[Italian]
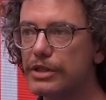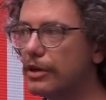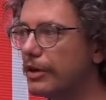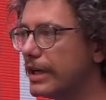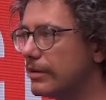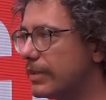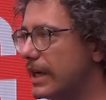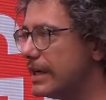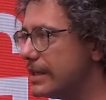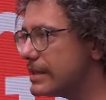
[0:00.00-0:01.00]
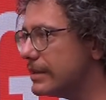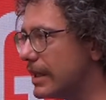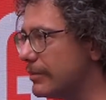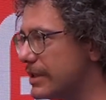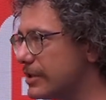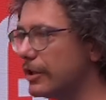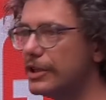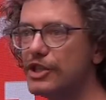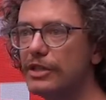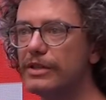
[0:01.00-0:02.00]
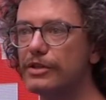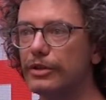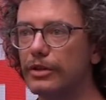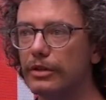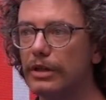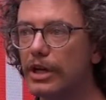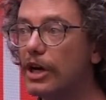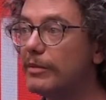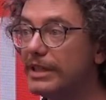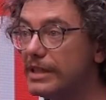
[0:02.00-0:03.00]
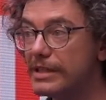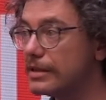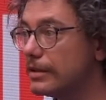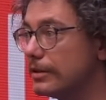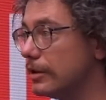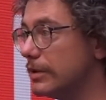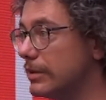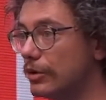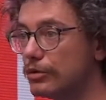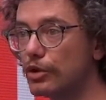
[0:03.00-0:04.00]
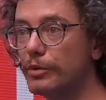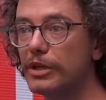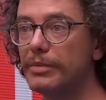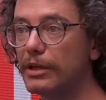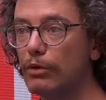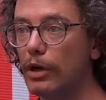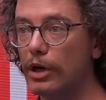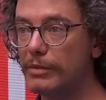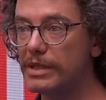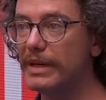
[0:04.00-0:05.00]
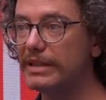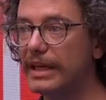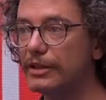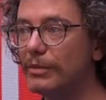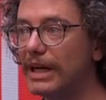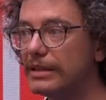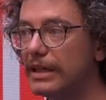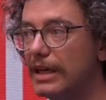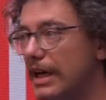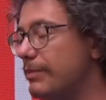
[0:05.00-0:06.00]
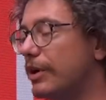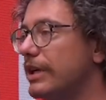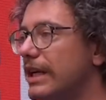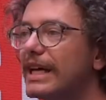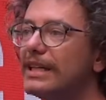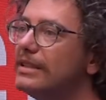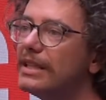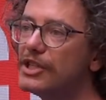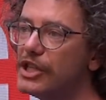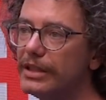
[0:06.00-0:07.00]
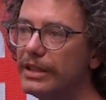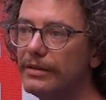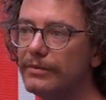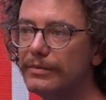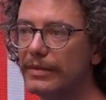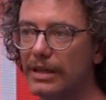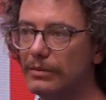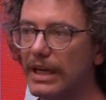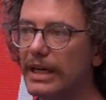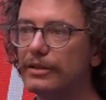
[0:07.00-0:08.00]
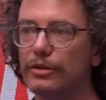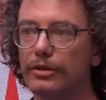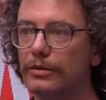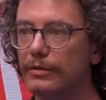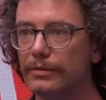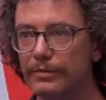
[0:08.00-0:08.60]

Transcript: historical plays, drammi storici, vi sono comedies, come Molto rumore per nulla la bisbetica domata, e poi le grandi tragedie, Amleto,